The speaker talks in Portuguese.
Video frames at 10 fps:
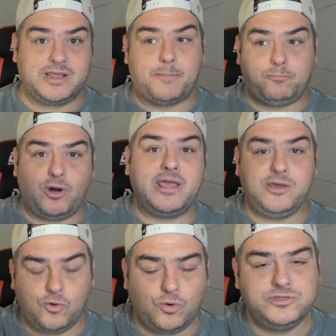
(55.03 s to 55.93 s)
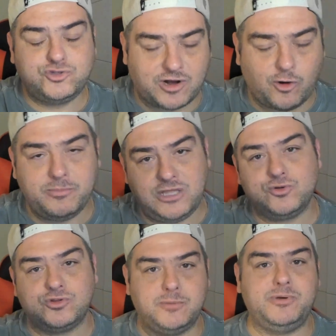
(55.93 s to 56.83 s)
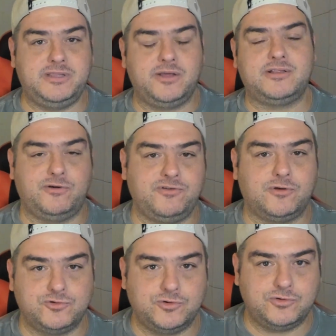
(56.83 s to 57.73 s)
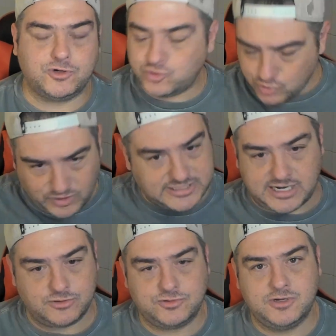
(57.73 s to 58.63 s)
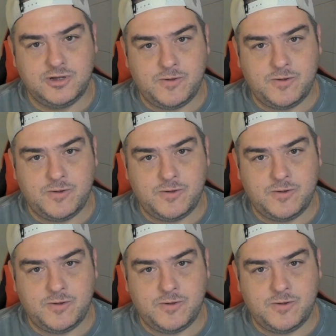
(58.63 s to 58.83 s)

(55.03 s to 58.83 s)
que apoia incondicionalmente o tempo inteiro até o final do jogo. Eu acho os dois errados.